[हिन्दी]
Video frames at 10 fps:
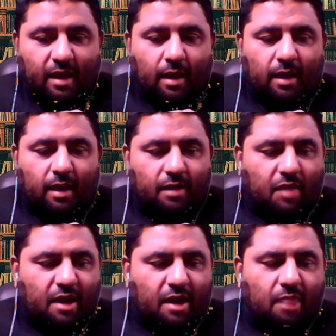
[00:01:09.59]
कि
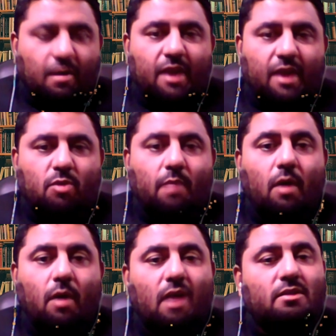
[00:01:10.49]
देखने वाले जो हैं वो अश
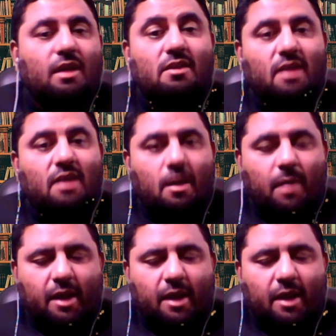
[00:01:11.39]
अश कर बैठें